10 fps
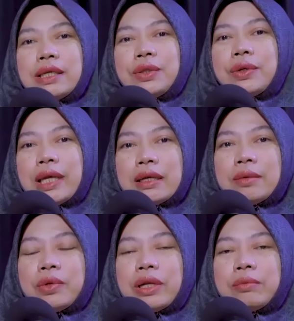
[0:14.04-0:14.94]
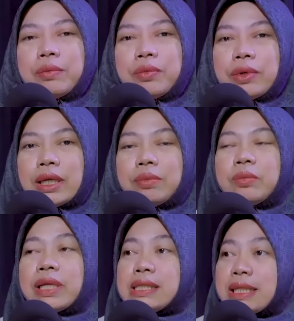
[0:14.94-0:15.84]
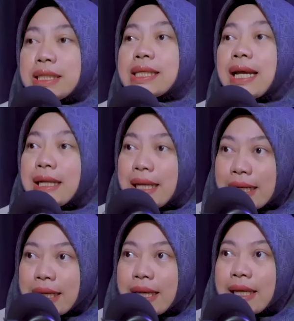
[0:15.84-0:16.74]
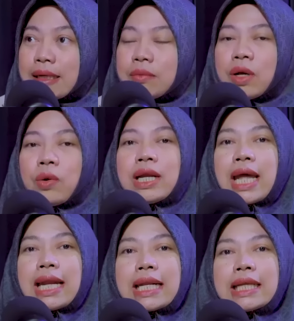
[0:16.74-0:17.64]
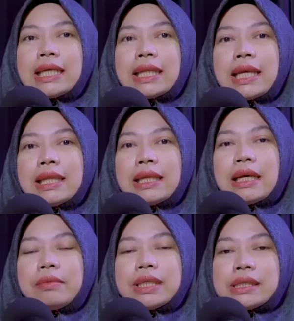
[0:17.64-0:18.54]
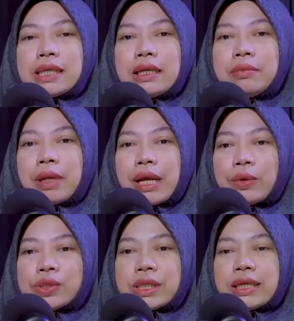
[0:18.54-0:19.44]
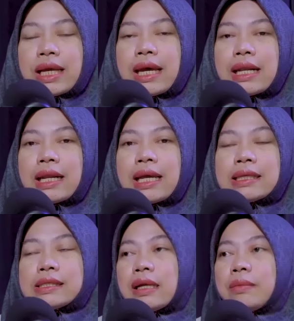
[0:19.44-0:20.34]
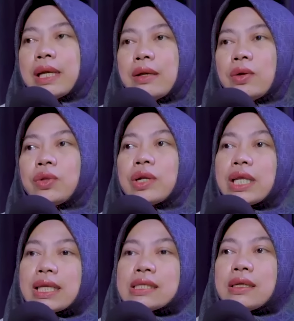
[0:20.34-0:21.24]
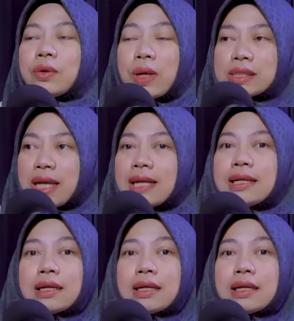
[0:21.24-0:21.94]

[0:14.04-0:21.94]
itu yang kemudian membuat publik jadi sadar kan hmm. bahwa nalar kita tidak bisa diberangus hanya karena atas hmm. nama otoritas kekuasaan hmm. dan